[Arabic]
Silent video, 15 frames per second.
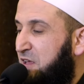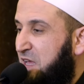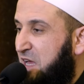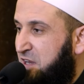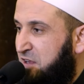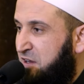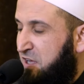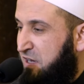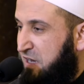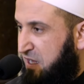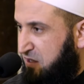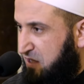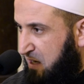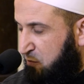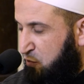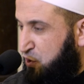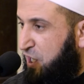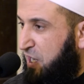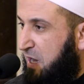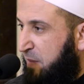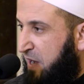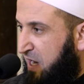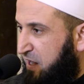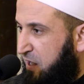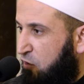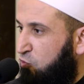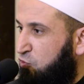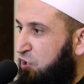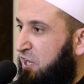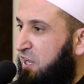يعني نحن عندنا مشكله مع
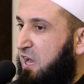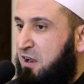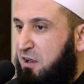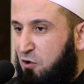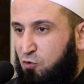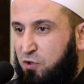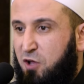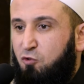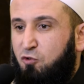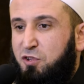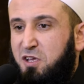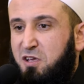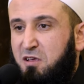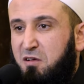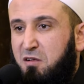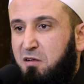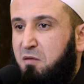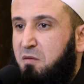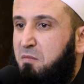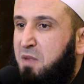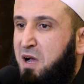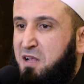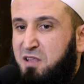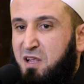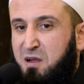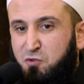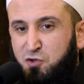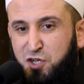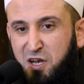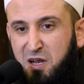اليهودي لانه يهودي ما
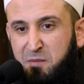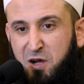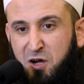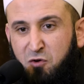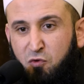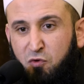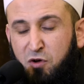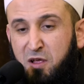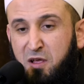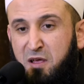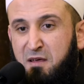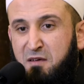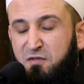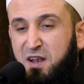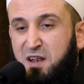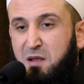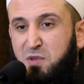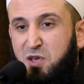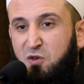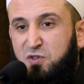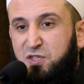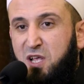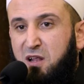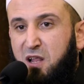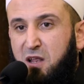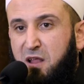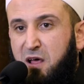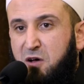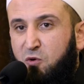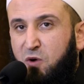عندنا مشكله معه فالنبي صلى
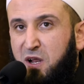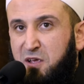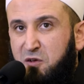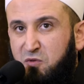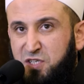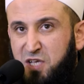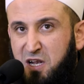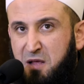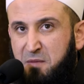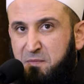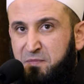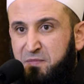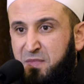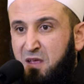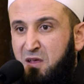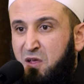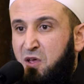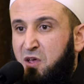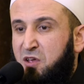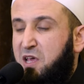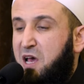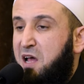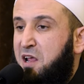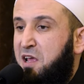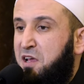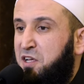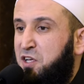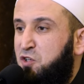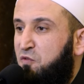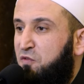الله عليه وسلم كان
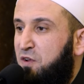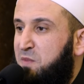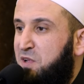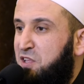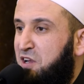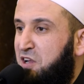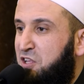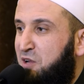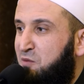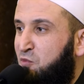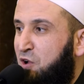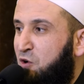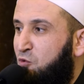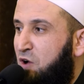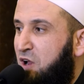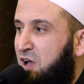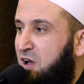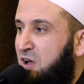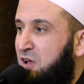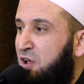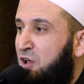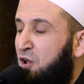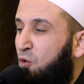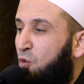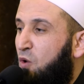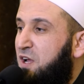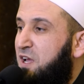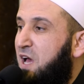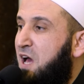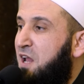يعيش في المدينه المنوره
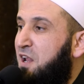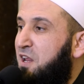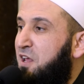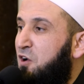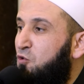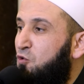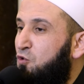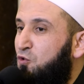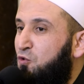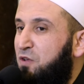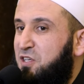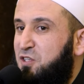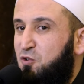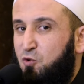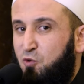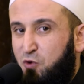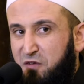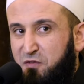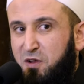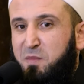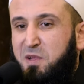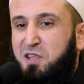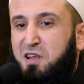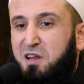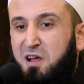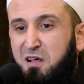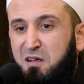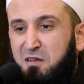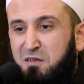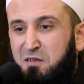وكان اليهود يسكنون في
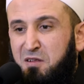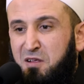المدينه